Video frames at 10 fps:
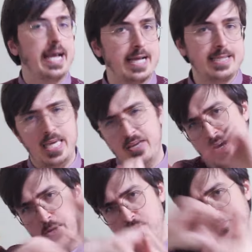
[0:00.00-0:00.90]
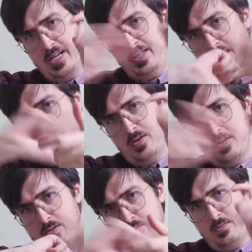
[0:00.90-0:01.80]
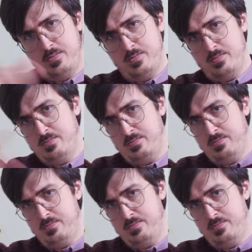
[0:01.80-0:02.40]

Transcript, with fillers: è cattiva. Hanno invertito mm,